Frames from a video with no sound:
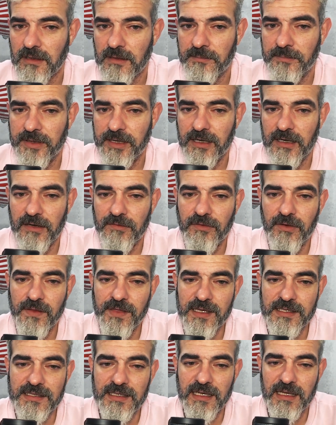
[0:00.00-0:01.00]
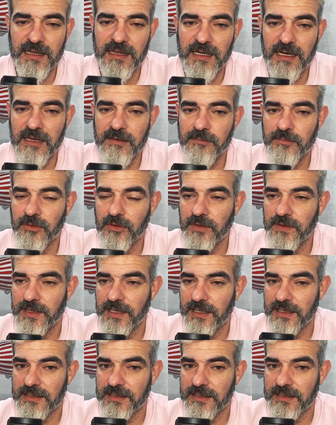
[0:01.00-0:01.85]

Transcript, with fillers: Pero la fuerza se la da la impunidad que